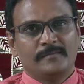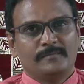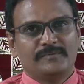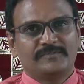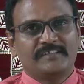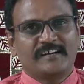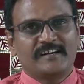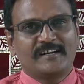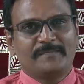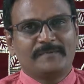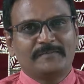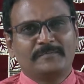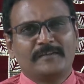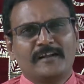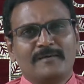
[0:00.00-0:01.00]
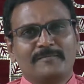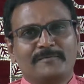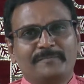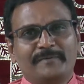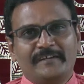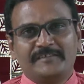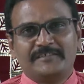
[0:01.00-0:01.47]
ముద్రగడ పద్మనాభం
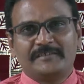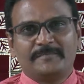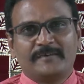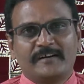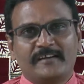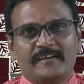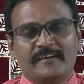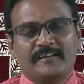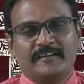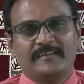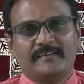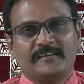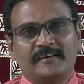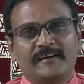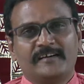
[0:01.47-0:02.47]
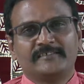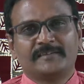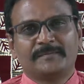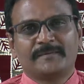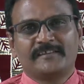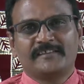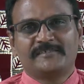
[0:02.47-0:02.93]
పేరు చెప్పగానే
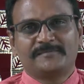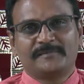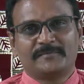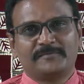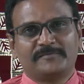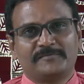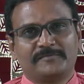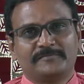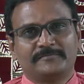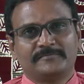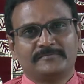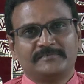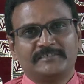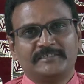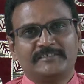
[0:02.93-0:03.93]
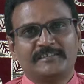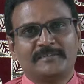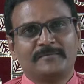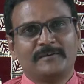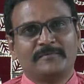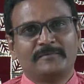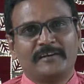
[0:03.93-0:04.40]
ఆంధ్రప్రదేశ్ ప్రభుత్వం
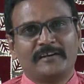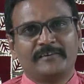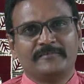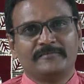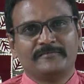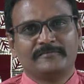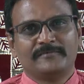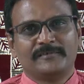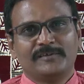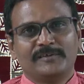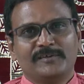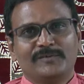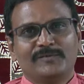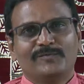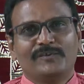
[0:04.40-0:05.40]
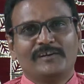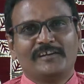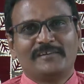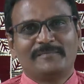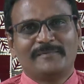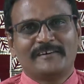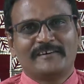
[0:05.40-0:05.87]
చంద్రబాబు నాయుడు
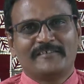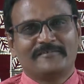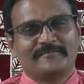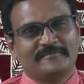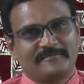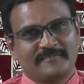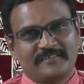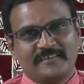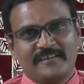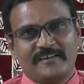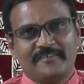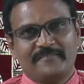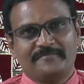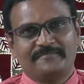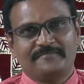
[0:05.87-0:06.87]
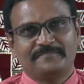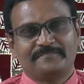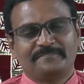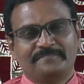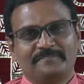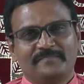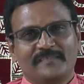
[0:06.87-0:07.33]
ఉలిక్కిపడడం ఖాయం
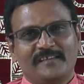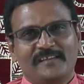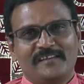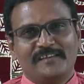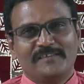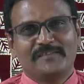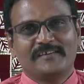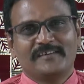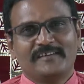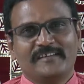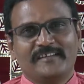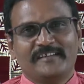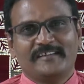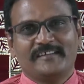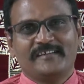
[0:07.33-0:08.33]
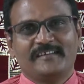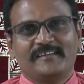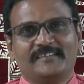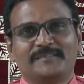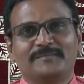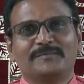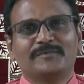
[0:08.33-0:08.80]
ఎందుకంటే
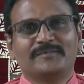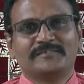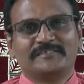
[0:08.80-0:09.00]
గత మూడు